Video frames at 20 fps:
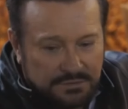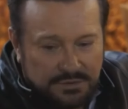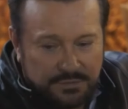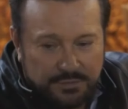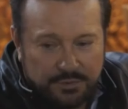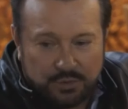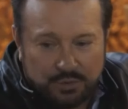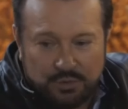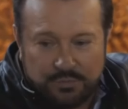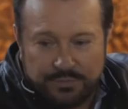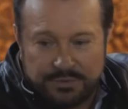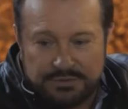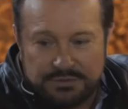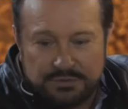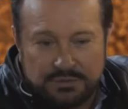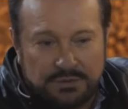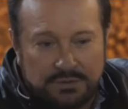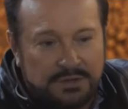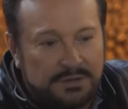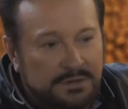no te preocupes,
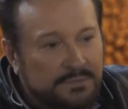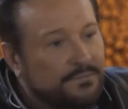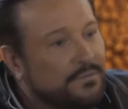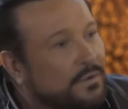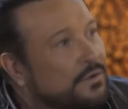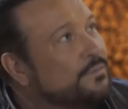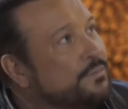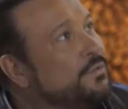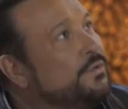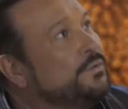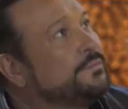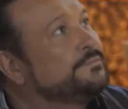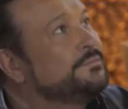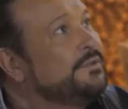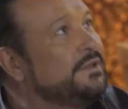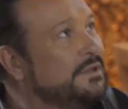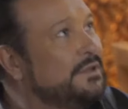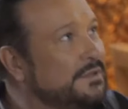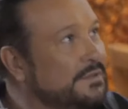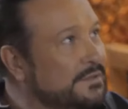yo le informo
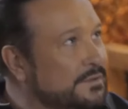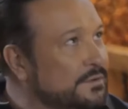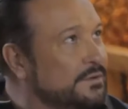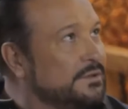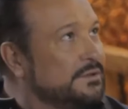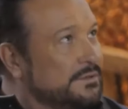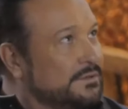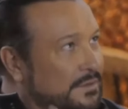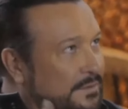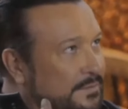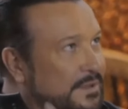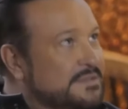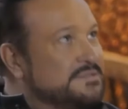y le digo que te